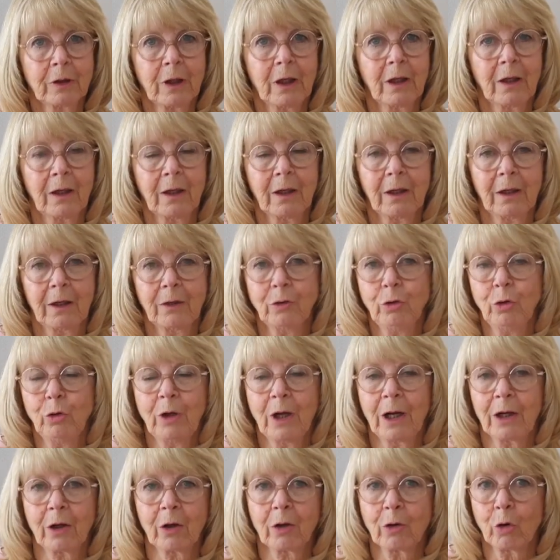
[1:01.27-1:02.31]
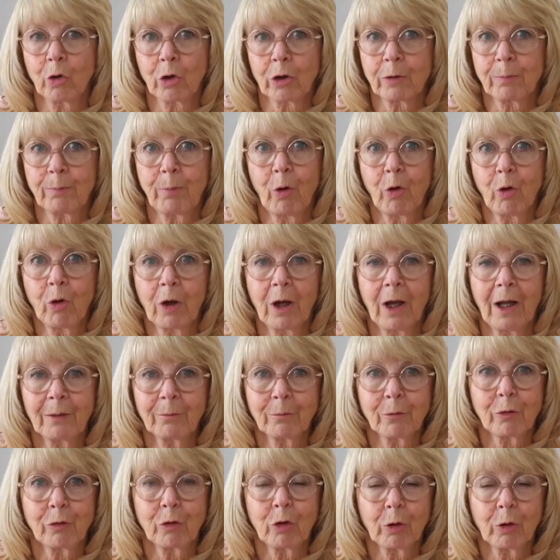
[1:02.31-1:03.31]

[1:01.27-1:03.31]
Albo możesz fantazjować, że jesteś